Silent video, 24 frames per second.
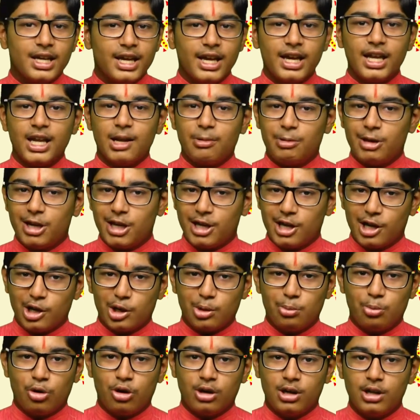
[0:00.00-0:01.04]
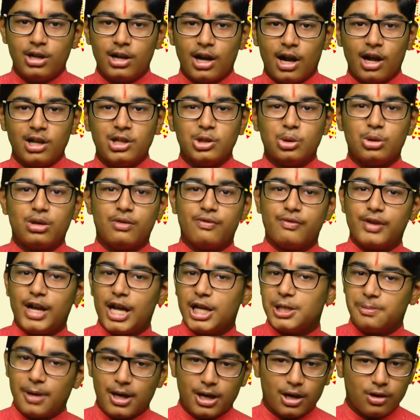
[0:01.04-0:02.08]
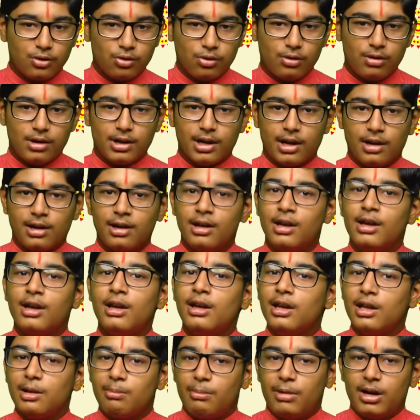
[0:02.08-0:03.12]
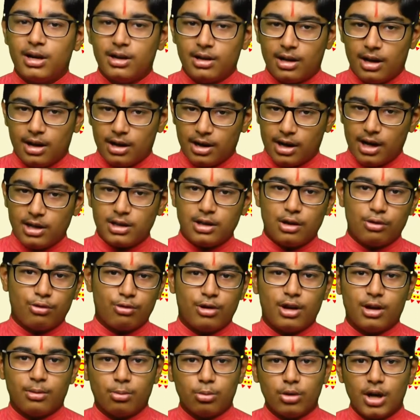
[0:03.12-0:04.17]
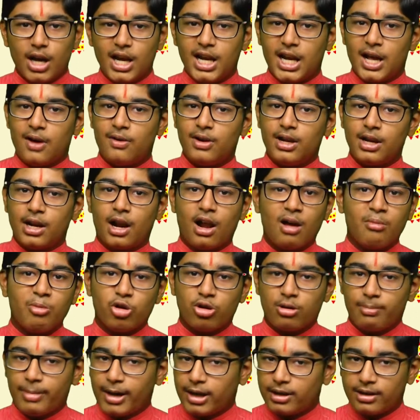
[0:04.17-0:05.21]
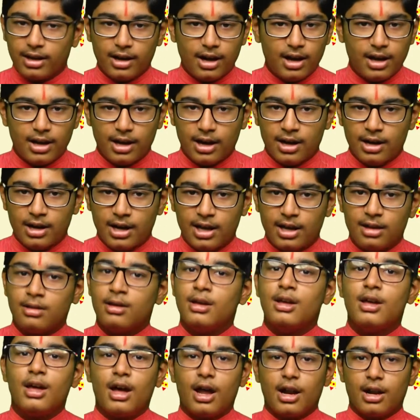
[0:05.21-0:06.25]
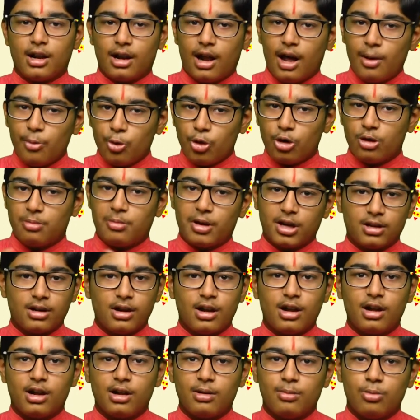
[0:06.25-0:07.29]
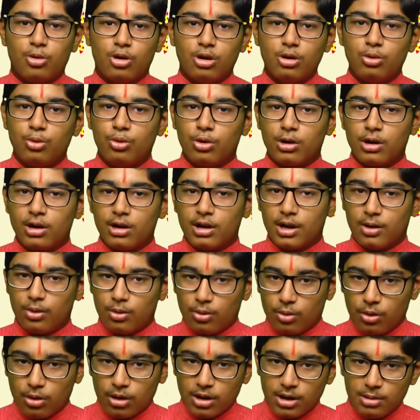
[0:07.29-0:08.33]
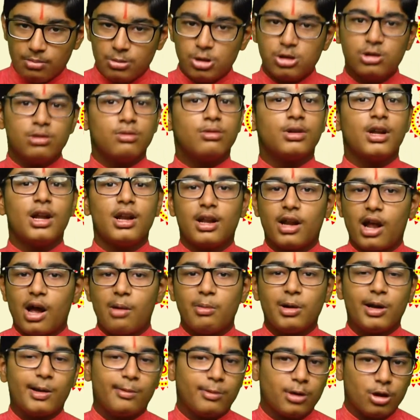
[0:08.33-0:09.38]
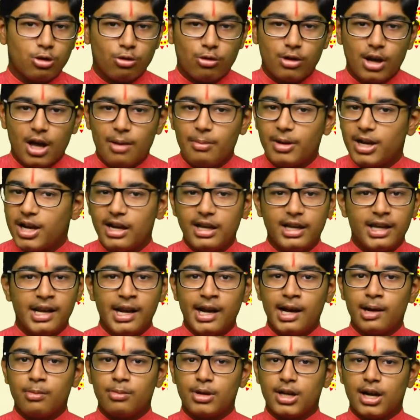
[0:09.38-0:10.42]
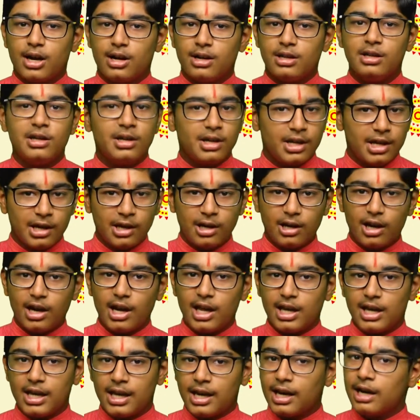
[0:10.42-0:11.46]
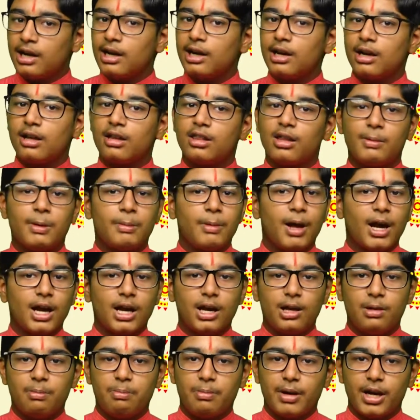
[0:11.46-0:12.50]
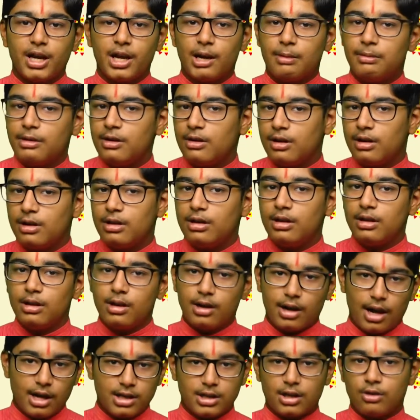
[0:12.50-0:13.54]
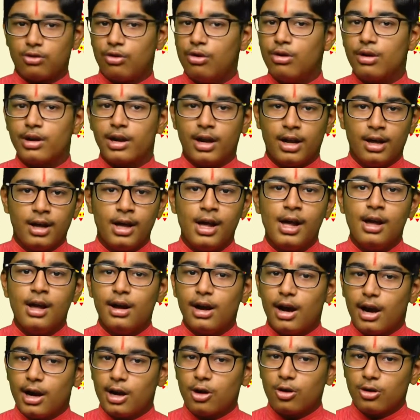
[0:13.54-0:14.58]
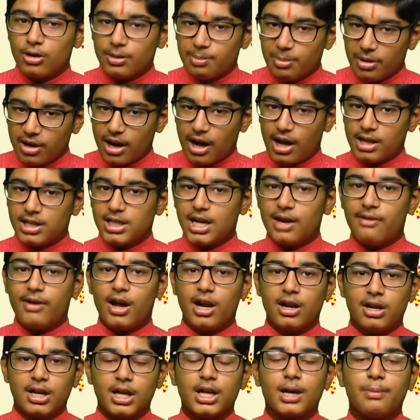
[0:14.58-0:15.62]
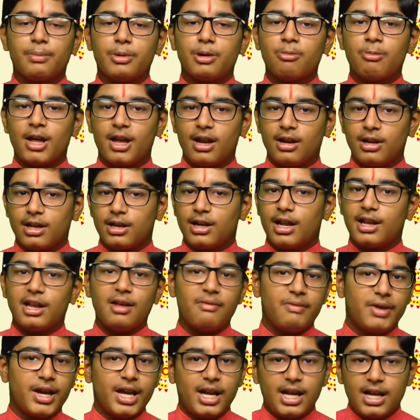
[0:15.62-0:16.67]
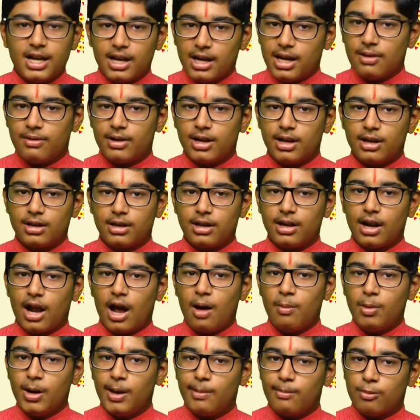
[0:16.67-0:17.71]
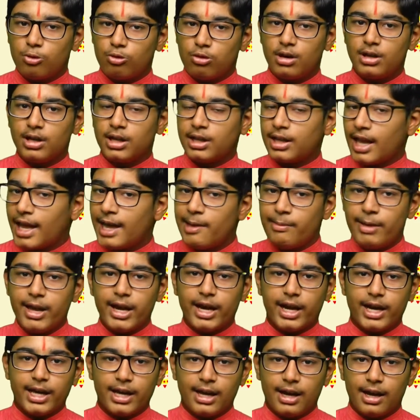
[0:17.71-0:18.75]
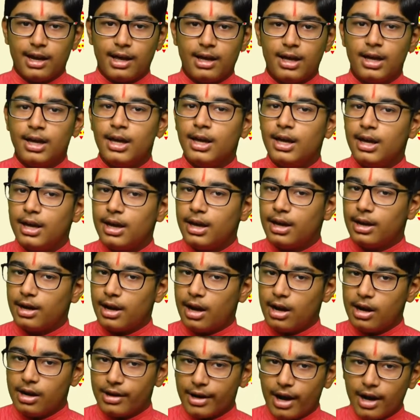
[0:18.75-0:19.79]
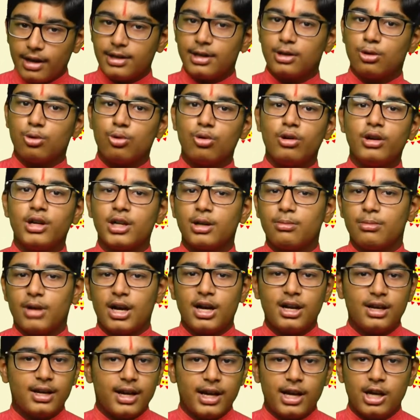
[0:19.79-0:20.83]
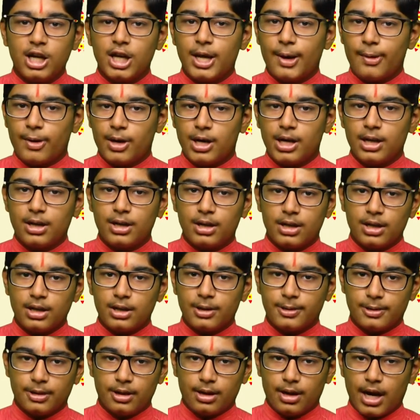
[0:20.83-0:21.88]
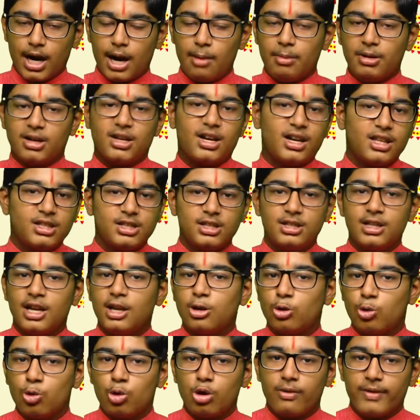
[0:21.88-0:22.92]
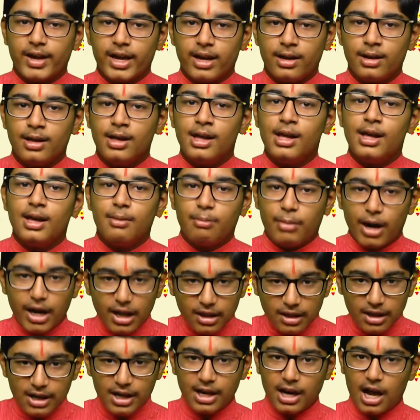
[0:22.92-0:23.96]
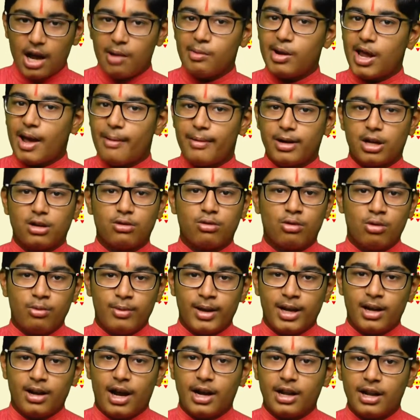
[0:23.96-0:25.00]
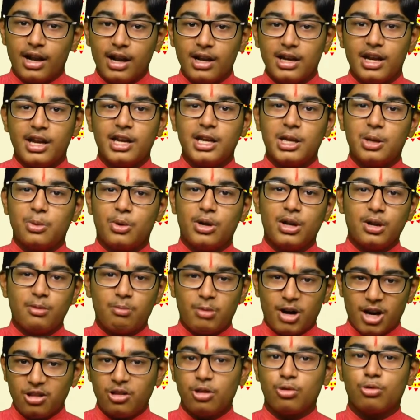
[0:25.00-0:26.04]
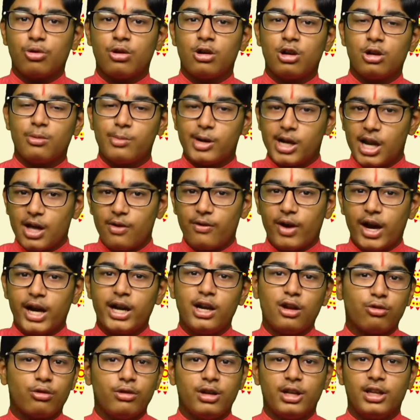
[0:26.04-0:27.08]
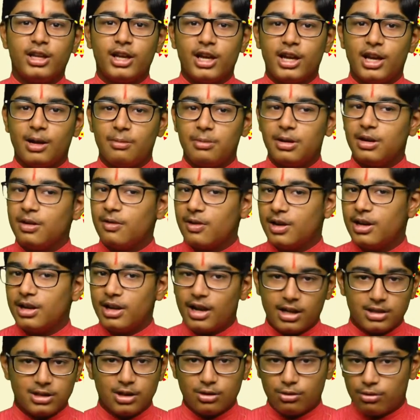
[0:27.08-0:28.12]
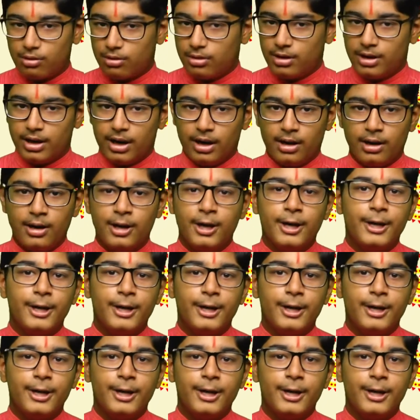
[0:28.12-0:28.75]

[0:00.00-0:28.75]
ஏன் அப்படின்னு கேட்கும்போது ராஜாவோட ஃப்ளாஷ்பேக்காக சொல்கிறார் மாதிரி நான் ராஜா சொன்னார் முன்னாடி நான் வந்து ராமரோட பக்தனாக இருந்தேன் அந்த ராமனோட பக்தனாக இருக்கும்போது ஒரு நாள் ஒரு நிமிஷம் கூட அந்த ராமனோட சொல்லாமல் என்னால் இருக்க முடியாது இருந்தால் நான் இறந்ததுக்கு சமமாக இருப்பேன் அப்படின்னு வந்து ராஜா சொல்கிறார் ஆனால் இப்போ ராஜா ஆனதுக்கப்புறம் நான் எனக்கு நிறைய வேலைகள்லாம் வந்துட்டு ராமநாமம் சொல்கிறதுக்கு டைமே கிடைக்கல அதனால் ராட்டி தூங்கிறதுக்கு முன்னாடி டெய்லியும் நான் வந்து இது ராமன் நினச்சிக்கிட்டே தூங்குவேன் மனசுலேயே ராமநாமட்ட சொல்வேன் அதனால் நேற்றுக்கு வந்து மனசில் சொல்லிட்டு பதிலாக வாயில் சொல்லிட்டேன் அப்படின்னு வந்து ராஜா சொல்கிறார்